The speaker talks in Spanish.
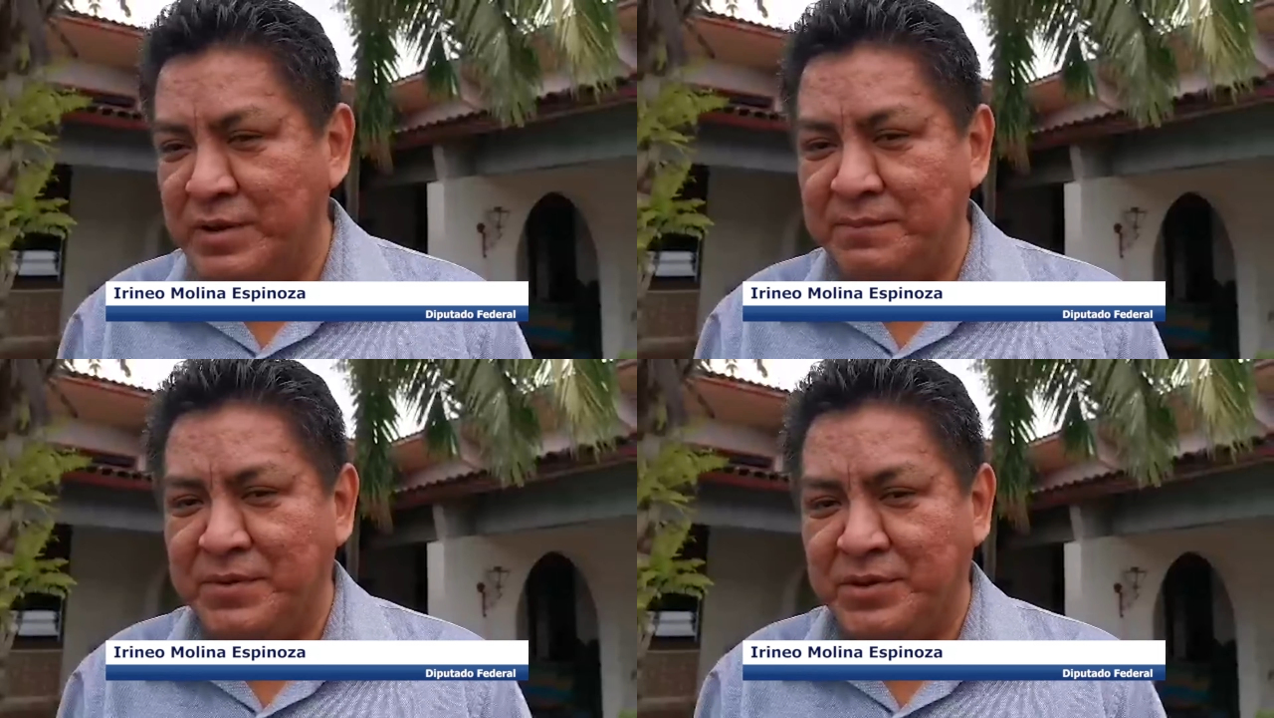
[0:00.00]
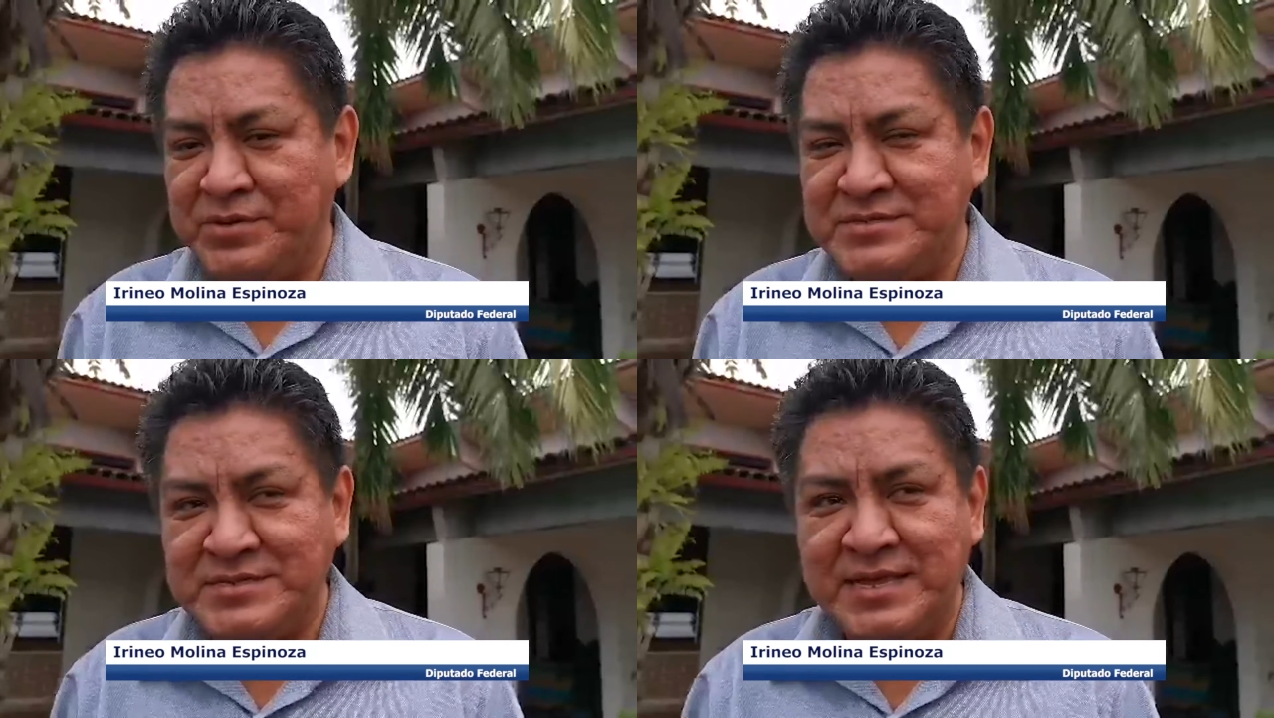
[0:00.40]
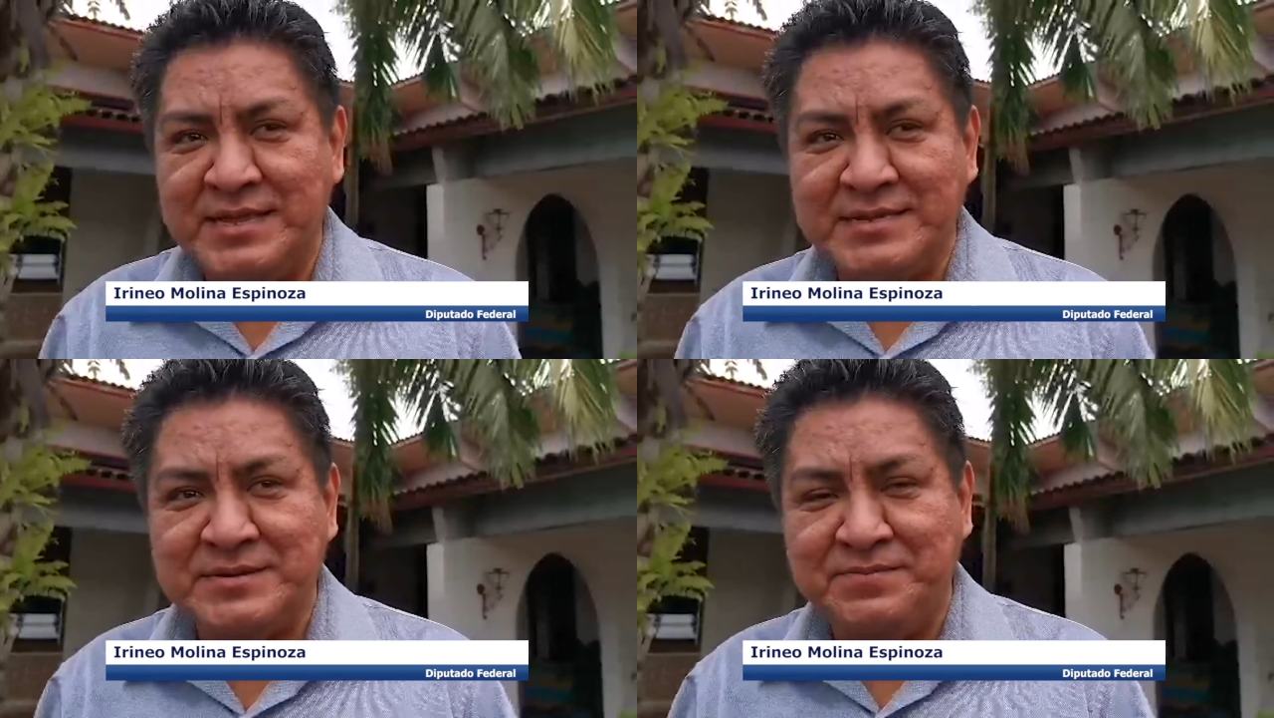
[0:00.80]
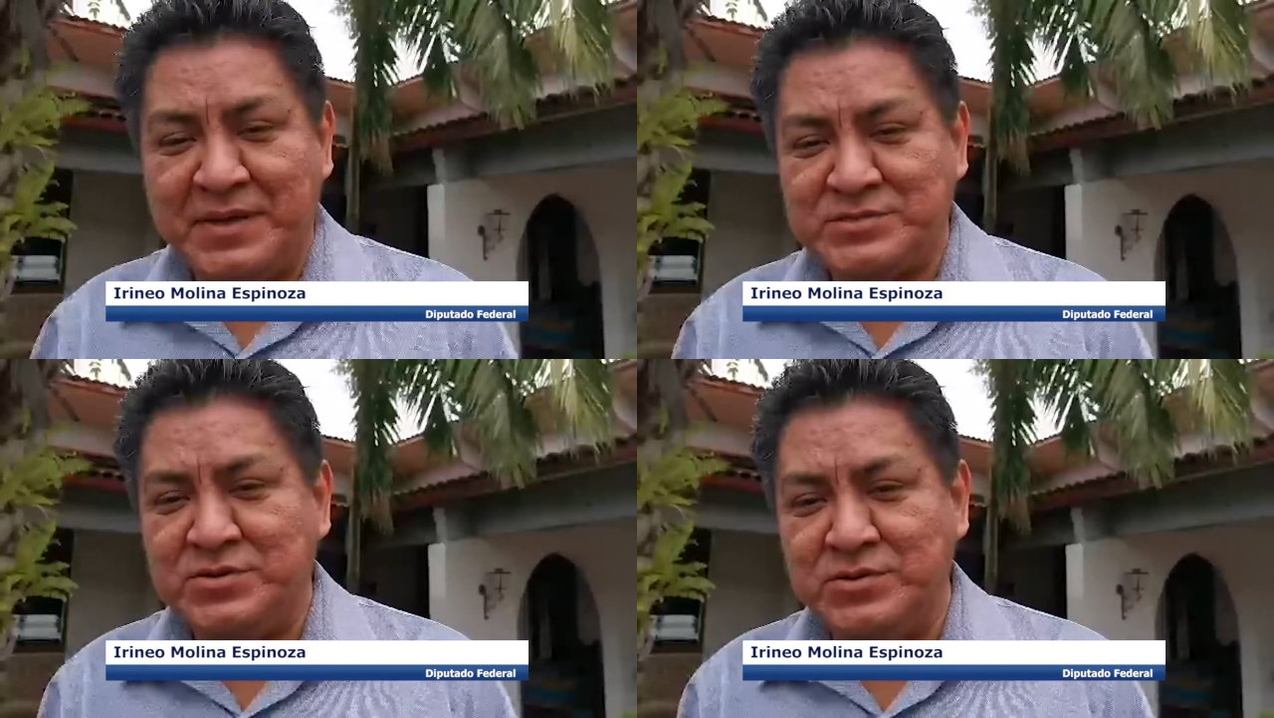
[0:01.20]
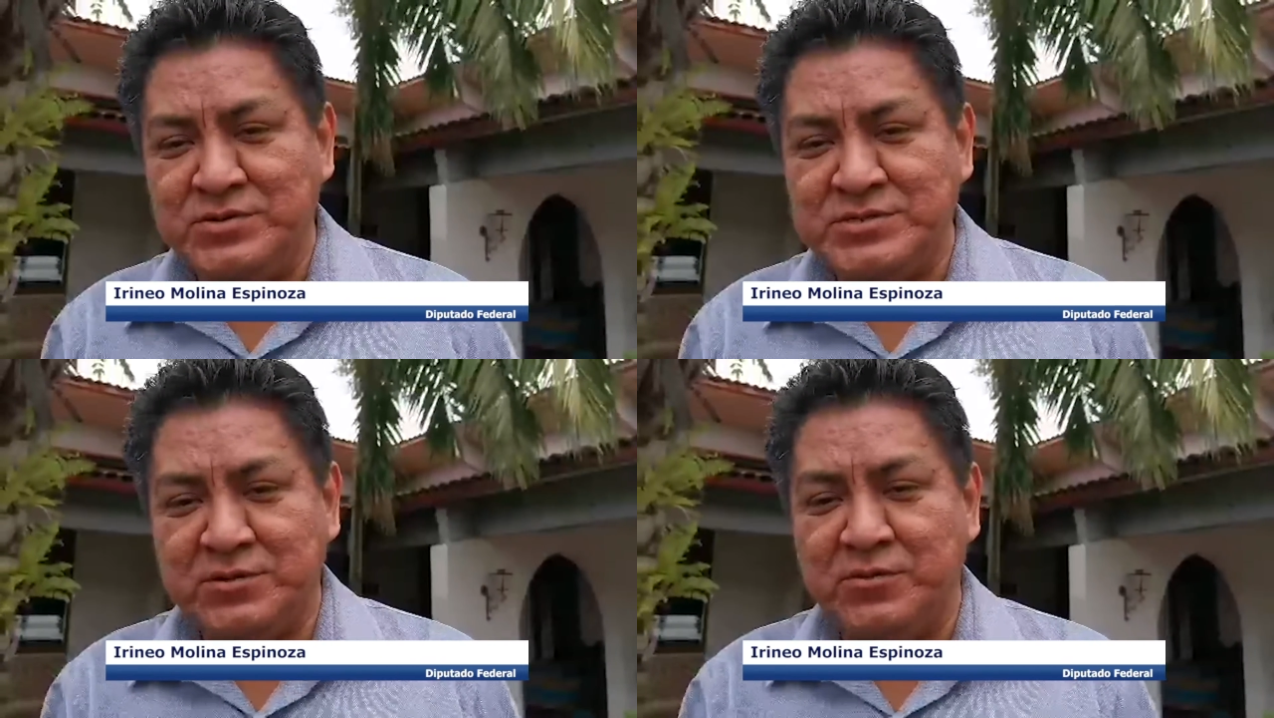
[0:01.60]
una periodicidad que se pasó,
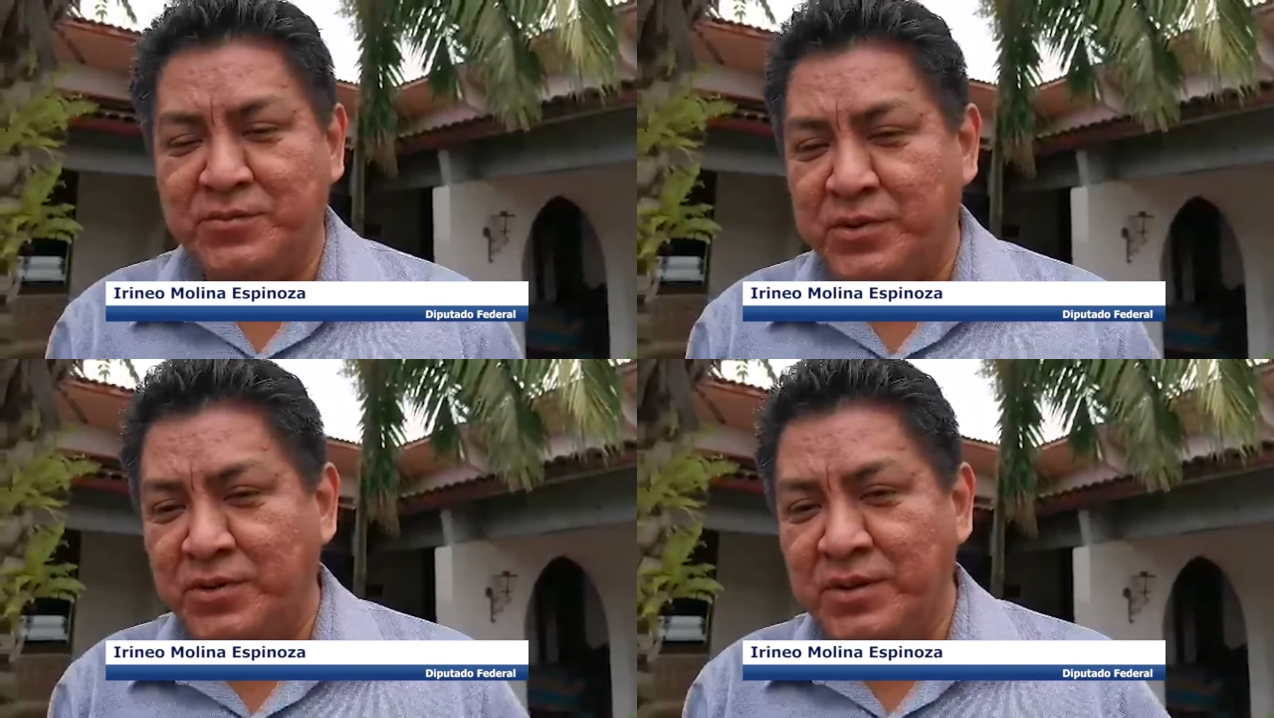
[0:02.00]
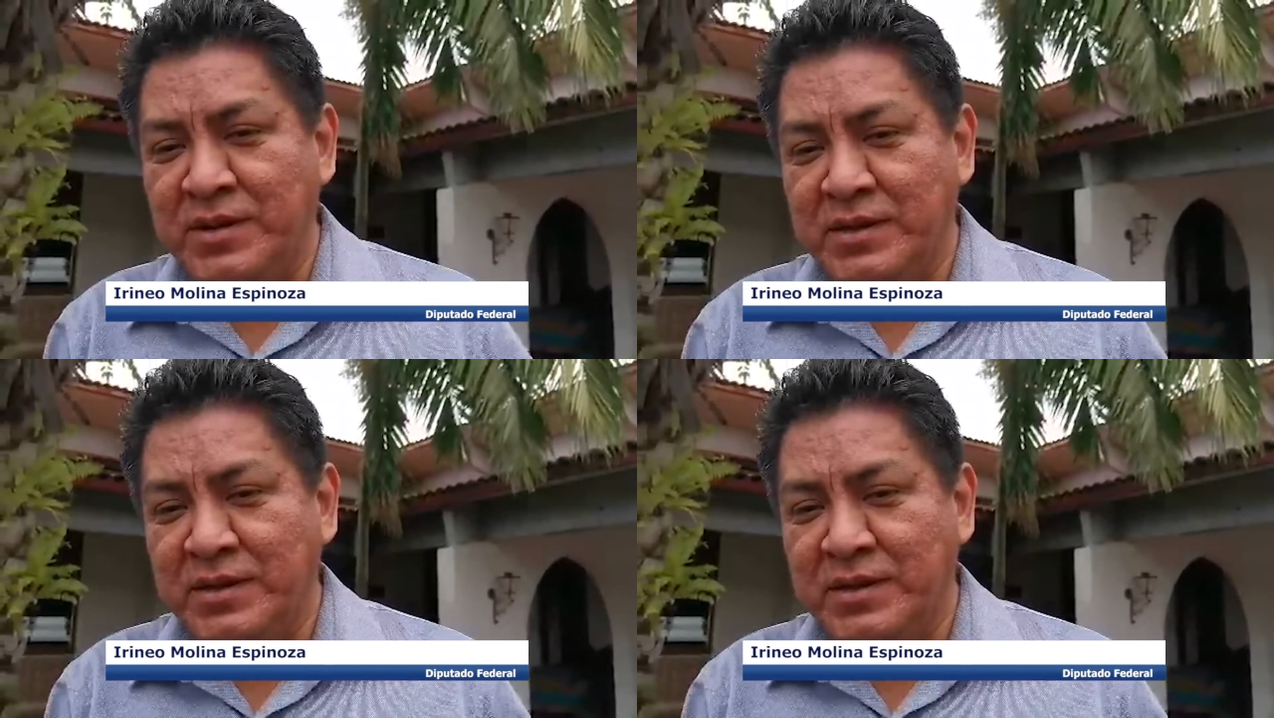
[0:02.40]
no se cumplió